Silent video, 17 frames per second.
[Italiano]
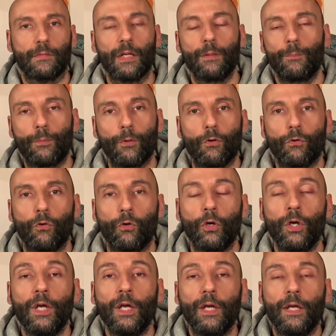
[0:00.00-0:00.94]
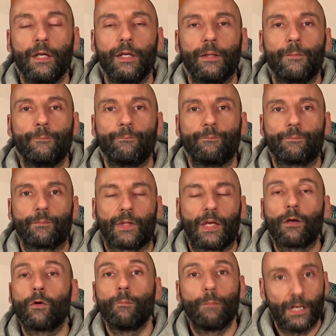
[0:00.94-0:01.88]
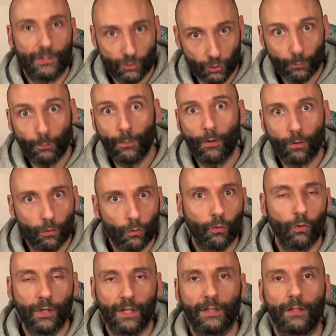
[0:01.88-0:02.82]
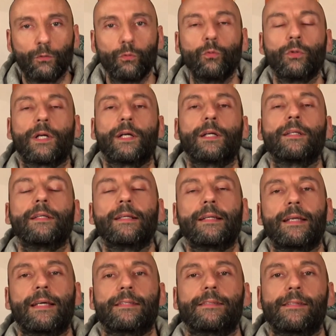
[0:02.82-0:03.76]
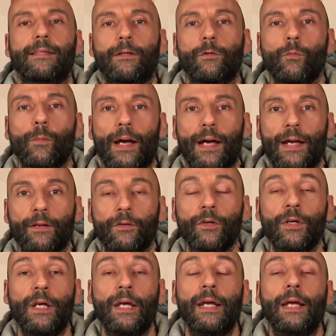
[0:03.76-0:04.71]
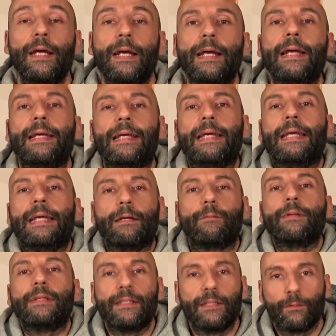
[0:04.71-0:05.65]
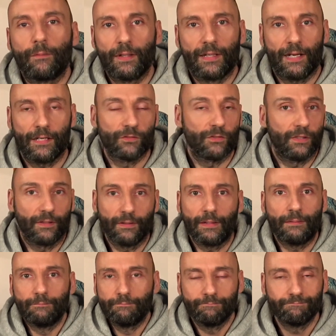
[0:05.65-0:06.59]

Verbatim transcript: poco ehm, che combaciano poco con la natura dell'essere umano e, e quindi in quel caso è,